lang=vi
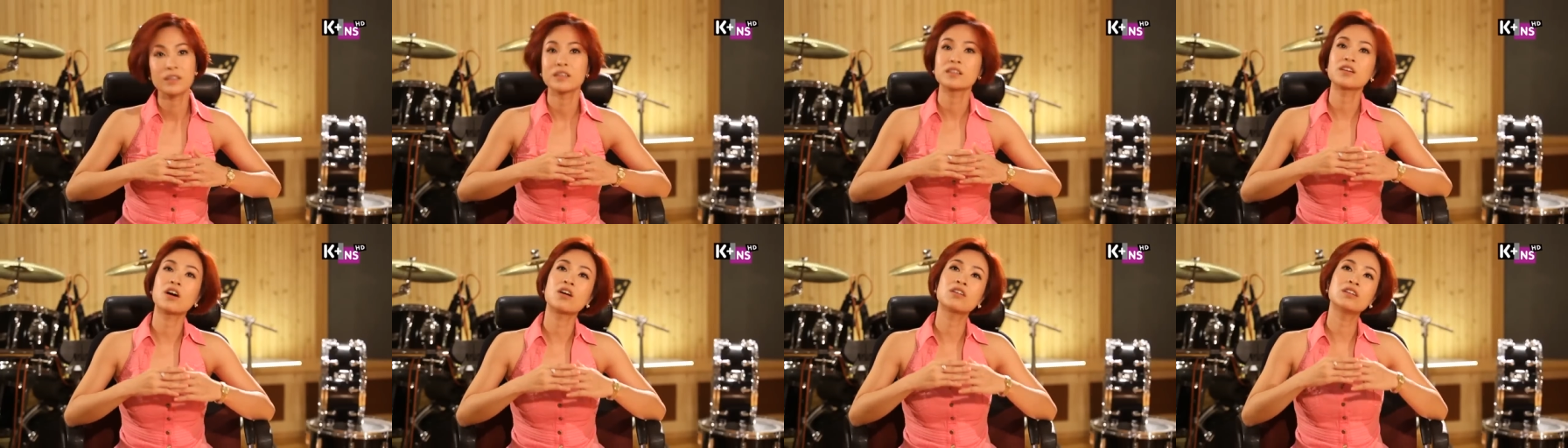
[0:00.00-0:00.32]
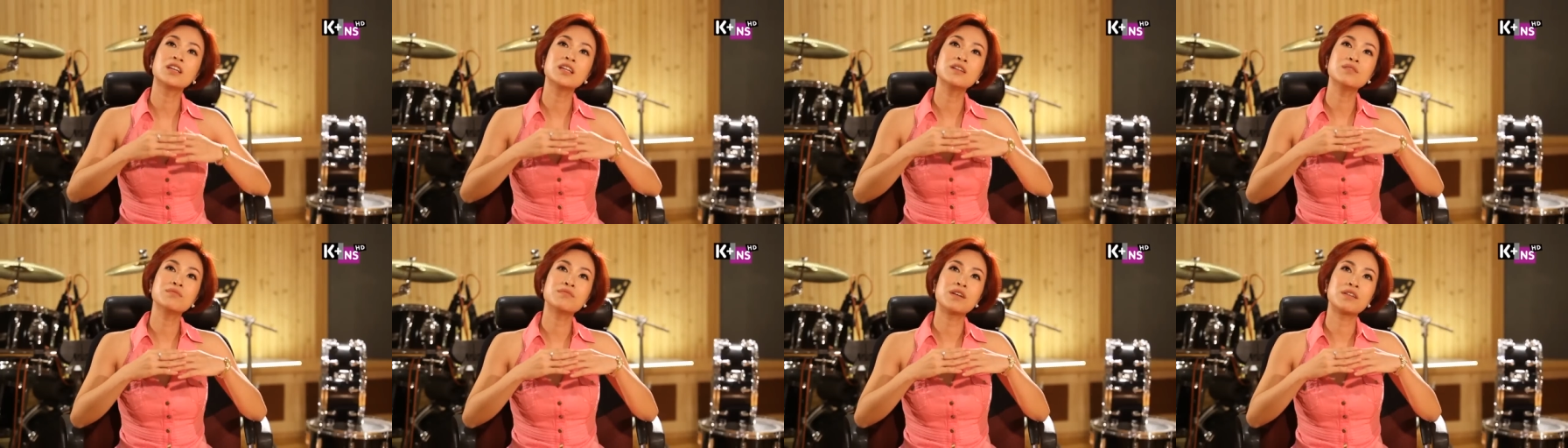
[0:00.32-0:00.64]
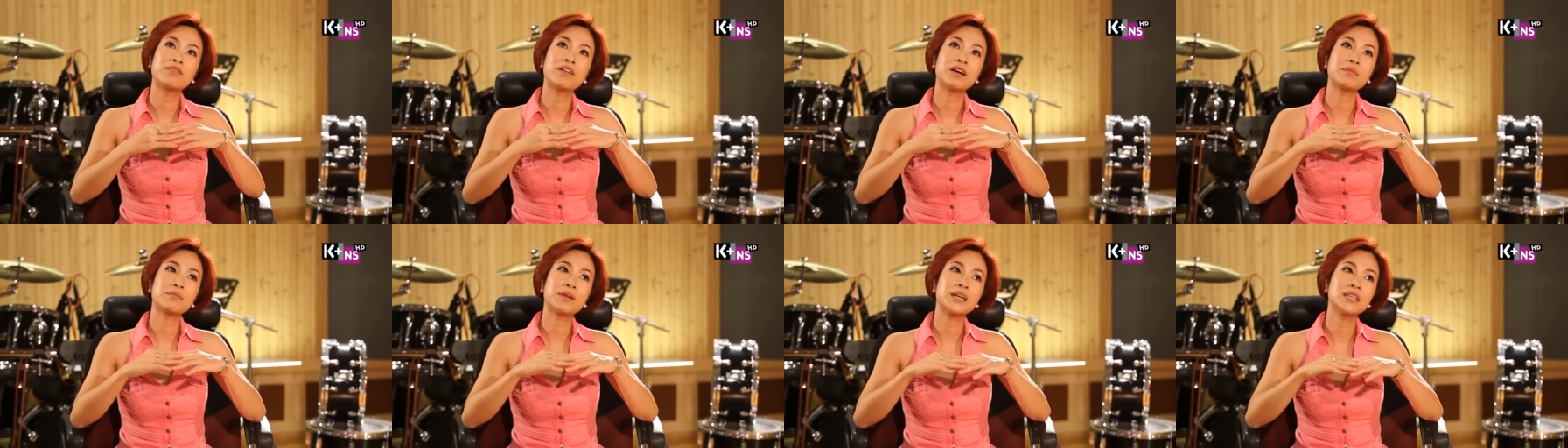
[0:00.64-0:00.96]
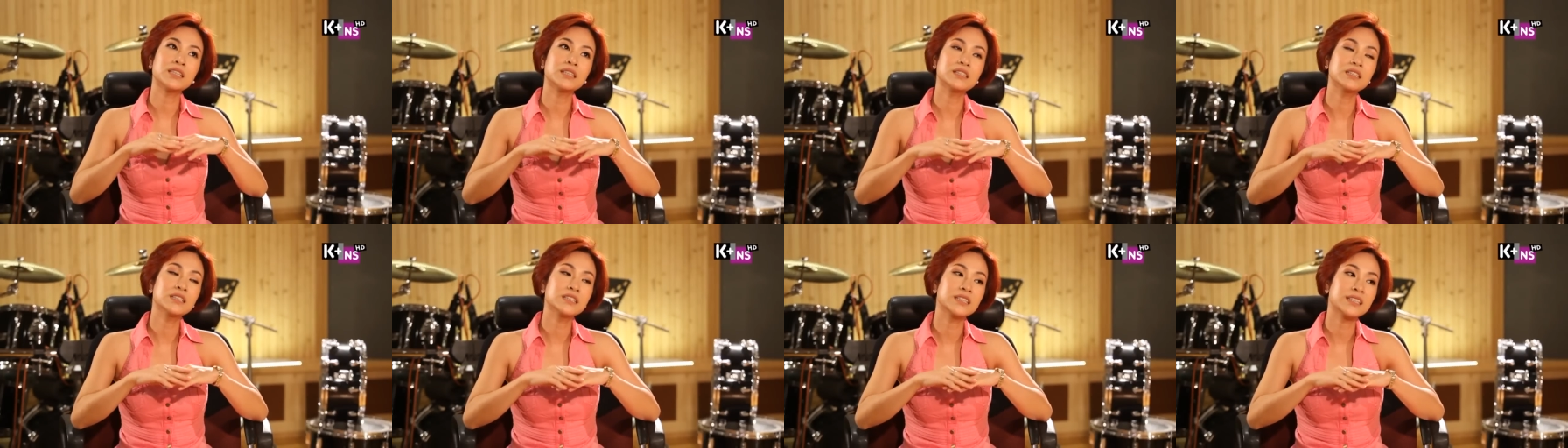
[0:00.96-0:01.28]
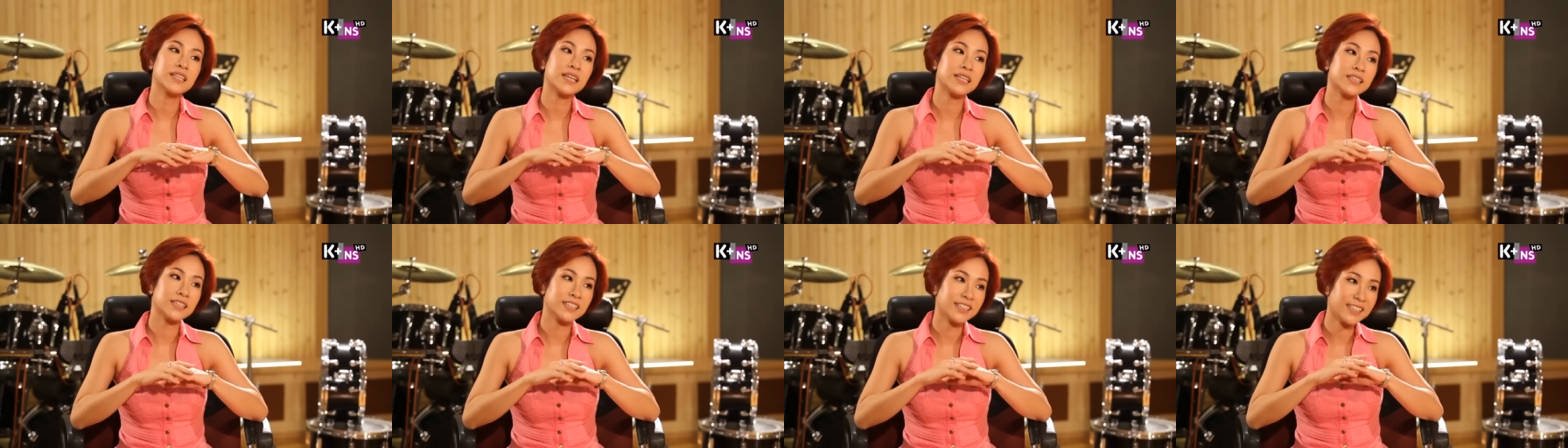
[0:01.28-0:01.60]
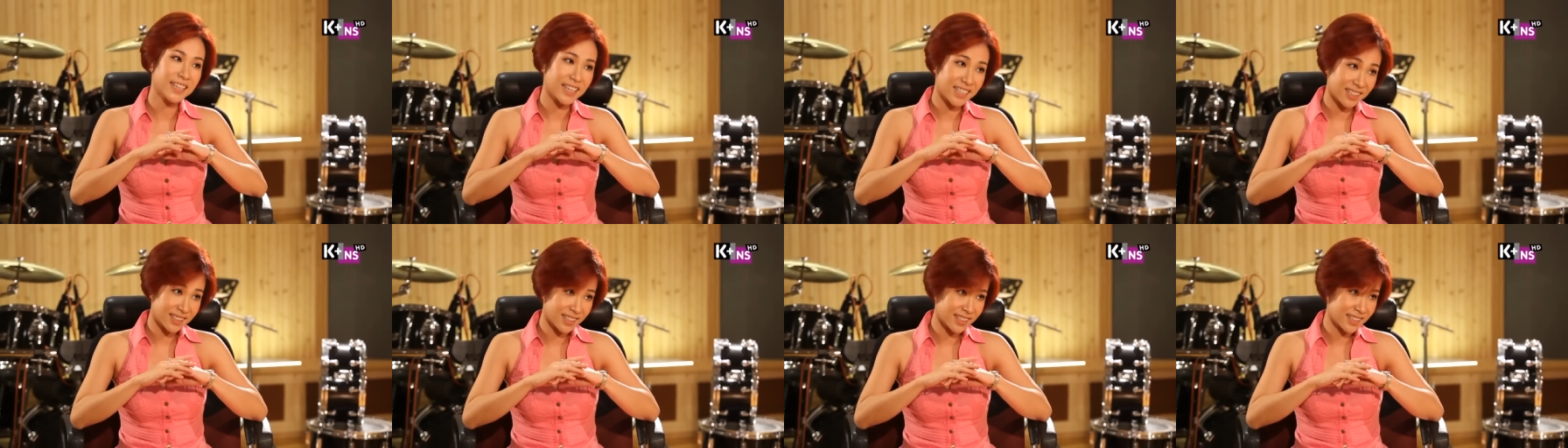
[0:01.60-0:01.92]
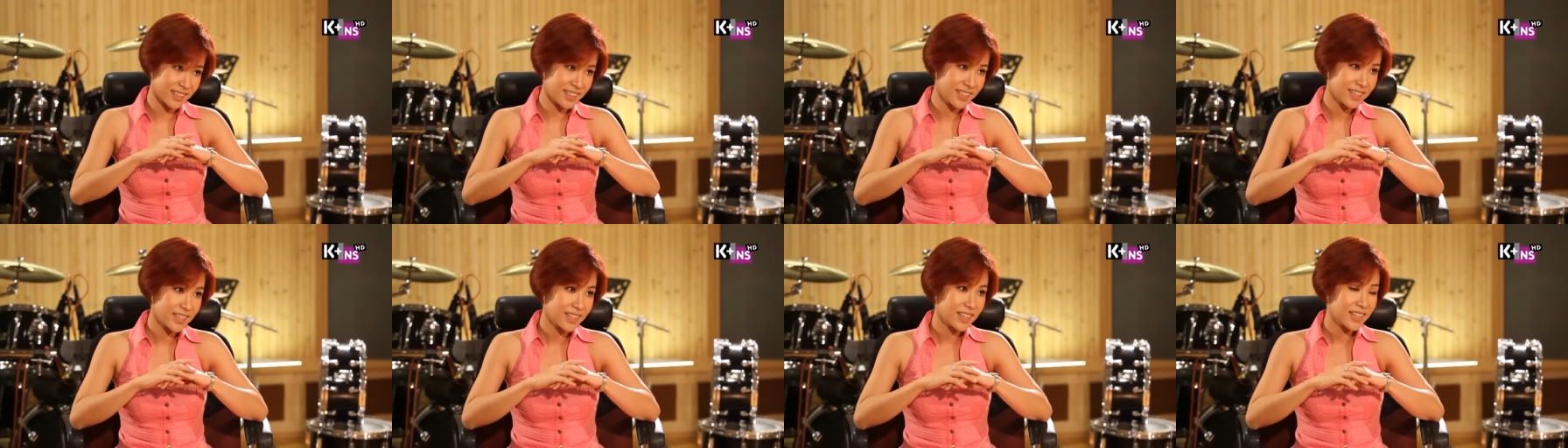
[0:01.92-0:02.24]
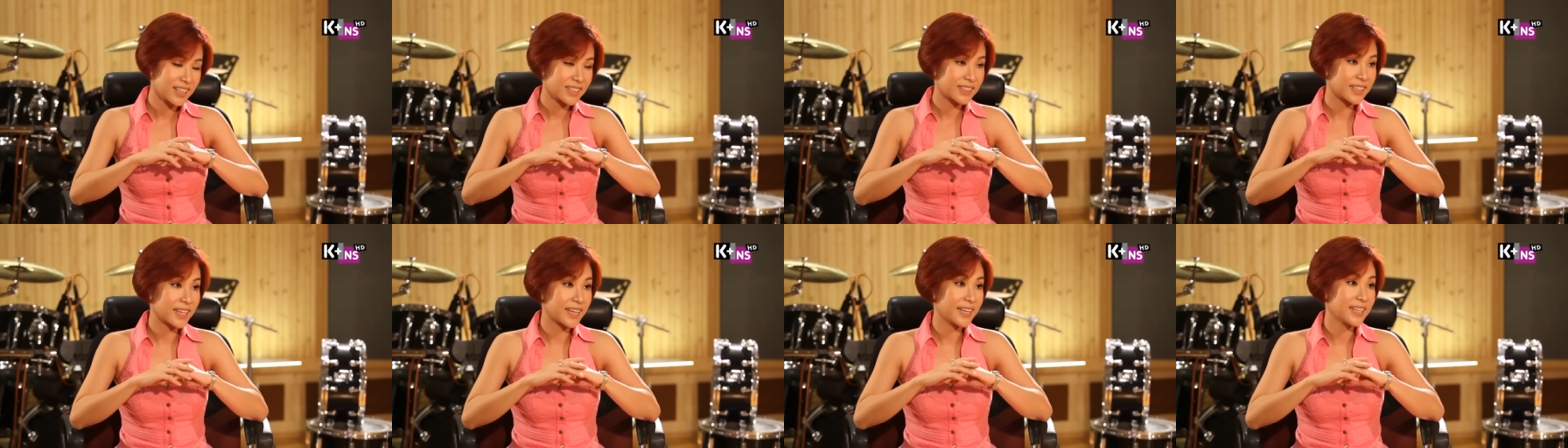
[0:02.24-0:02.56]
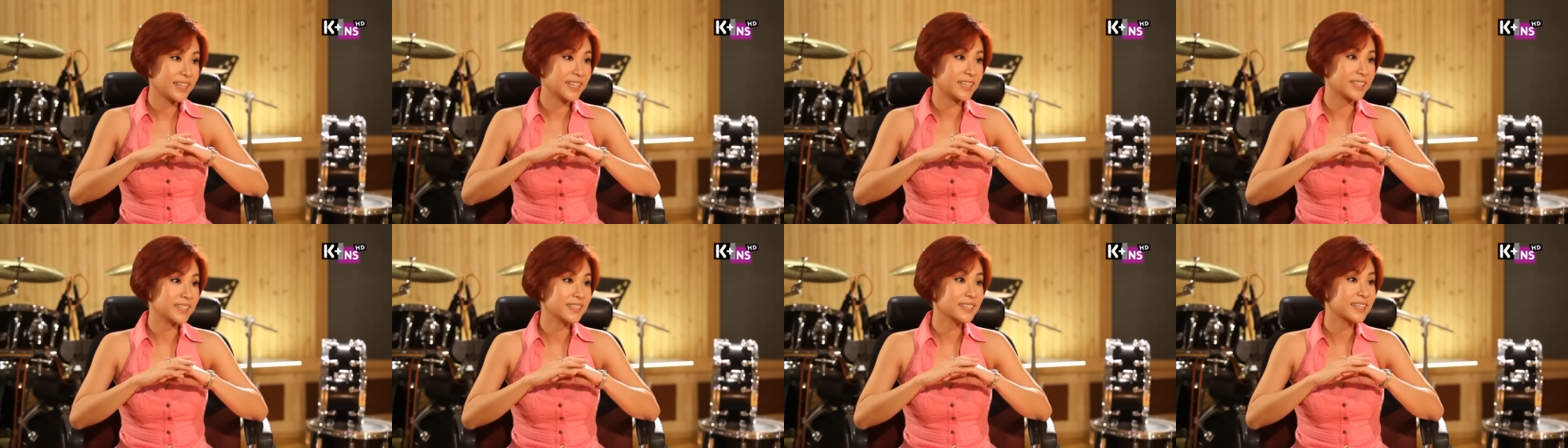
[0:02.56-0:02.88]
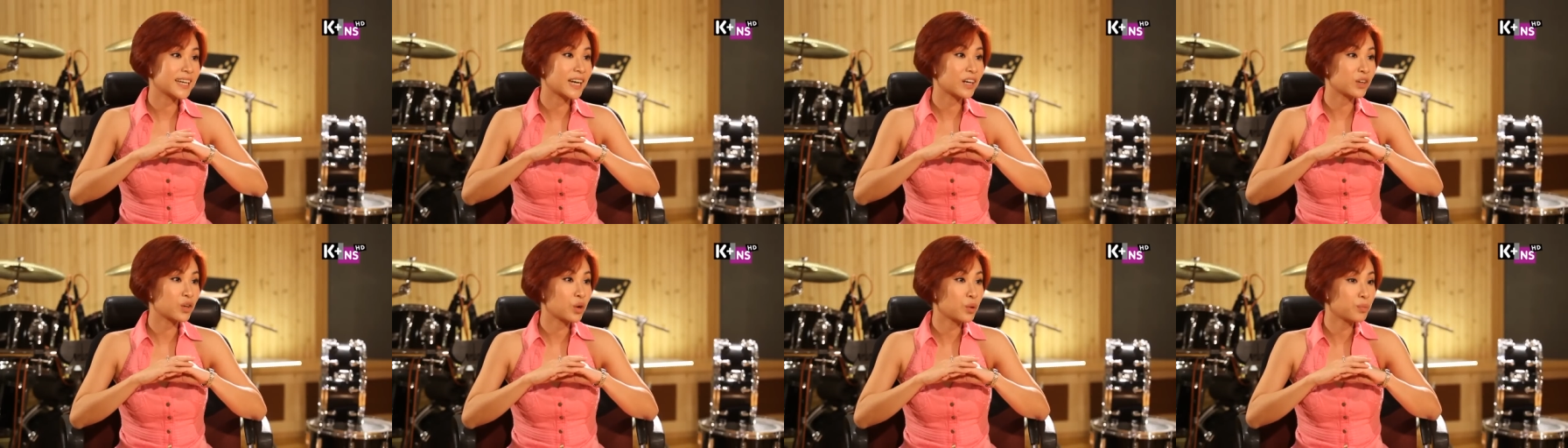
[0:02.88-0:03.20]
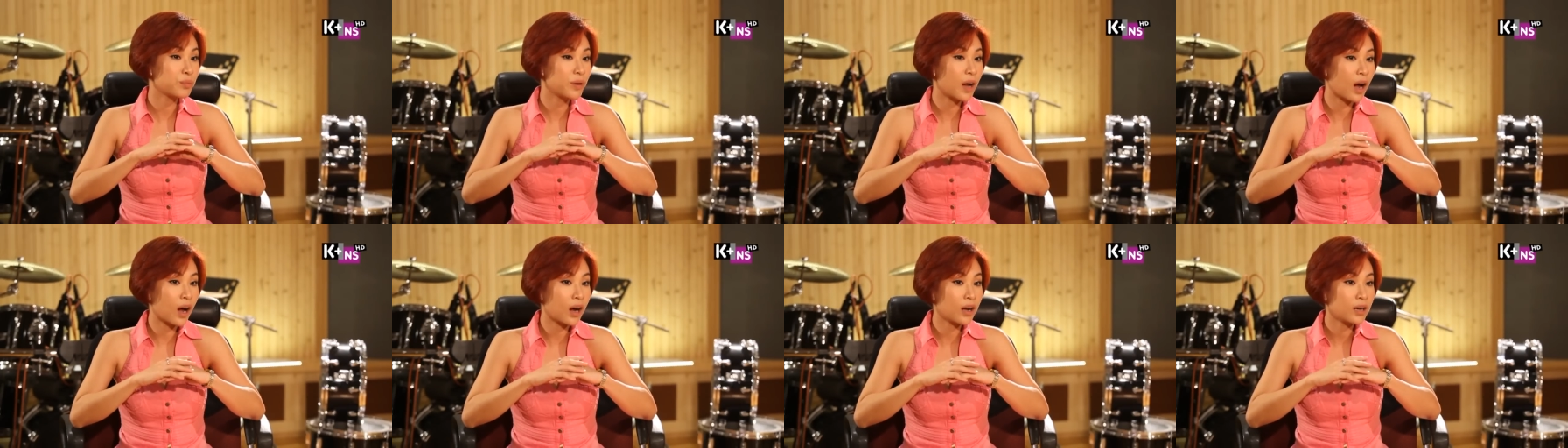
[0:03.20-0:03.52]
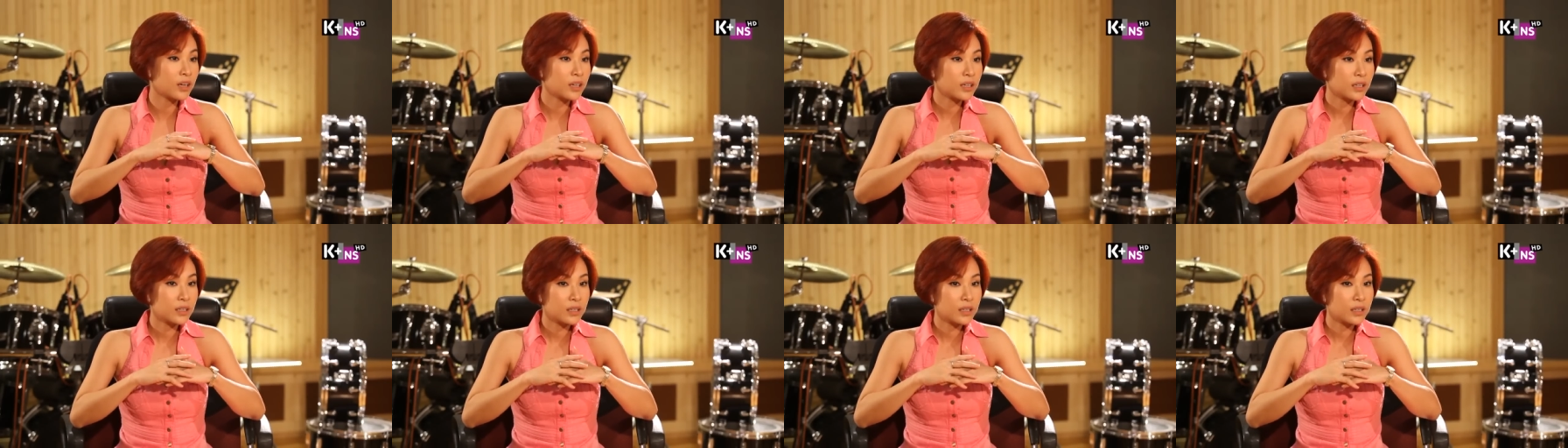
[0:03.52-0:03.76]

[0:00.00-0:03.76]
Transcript: còn linh và văn mai hương chỉ là những nghệ sĩ thể hiện những ca khúc đó